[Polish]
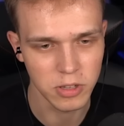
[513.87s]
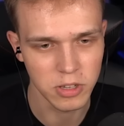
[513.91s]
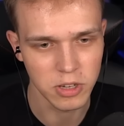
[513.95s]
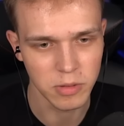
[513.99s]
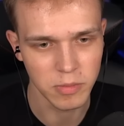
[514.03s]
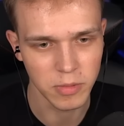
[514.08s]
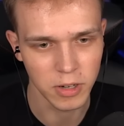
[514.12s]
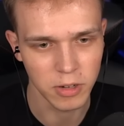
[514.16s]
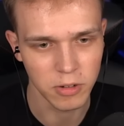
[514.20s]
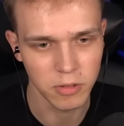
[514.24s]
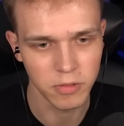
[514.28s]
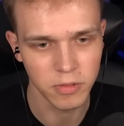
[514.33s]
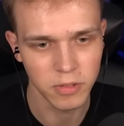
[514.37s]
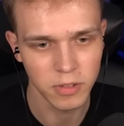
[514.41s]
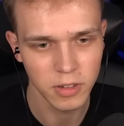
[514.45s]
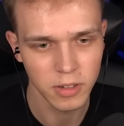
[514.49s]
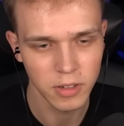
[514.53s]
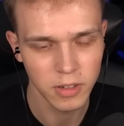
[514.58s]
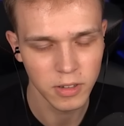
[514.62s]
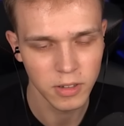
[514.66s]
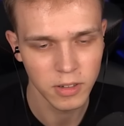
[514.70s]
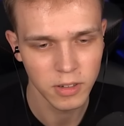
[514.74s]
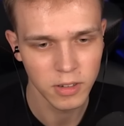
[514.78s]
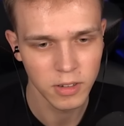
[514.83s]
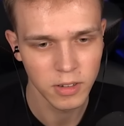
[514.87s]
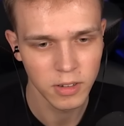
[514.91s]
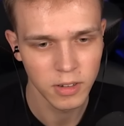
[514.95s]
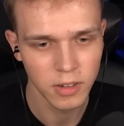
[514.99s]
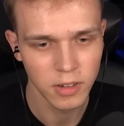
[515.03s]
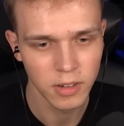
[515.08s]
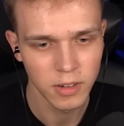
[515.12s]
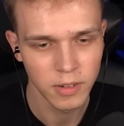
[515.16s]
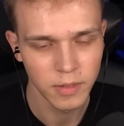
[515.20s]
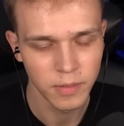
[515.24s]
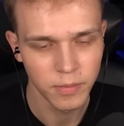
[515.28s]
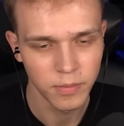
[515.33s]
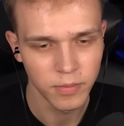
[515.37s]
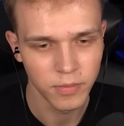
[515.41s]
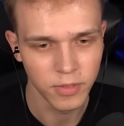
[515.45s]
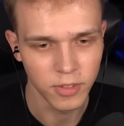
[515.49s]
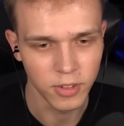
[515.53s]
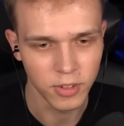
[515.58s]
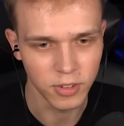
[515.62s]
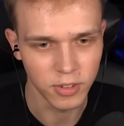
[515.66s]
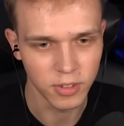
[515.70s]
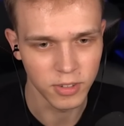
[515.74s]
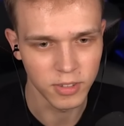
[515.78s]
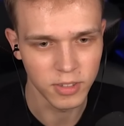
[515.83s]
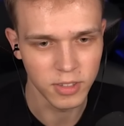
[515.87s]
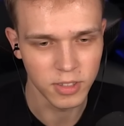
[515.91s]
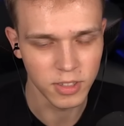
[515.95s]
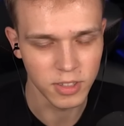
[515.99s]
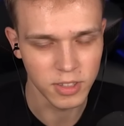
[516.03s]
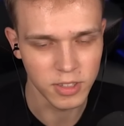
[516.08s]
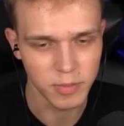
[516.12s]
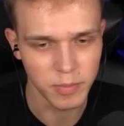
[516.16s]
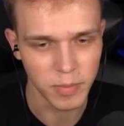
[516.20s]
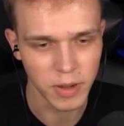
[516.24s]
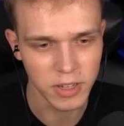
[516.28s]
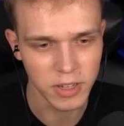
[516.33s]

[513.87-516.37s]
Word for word: jest ziemniaków. Wiedziałam, że to tak działa. No, jest, jest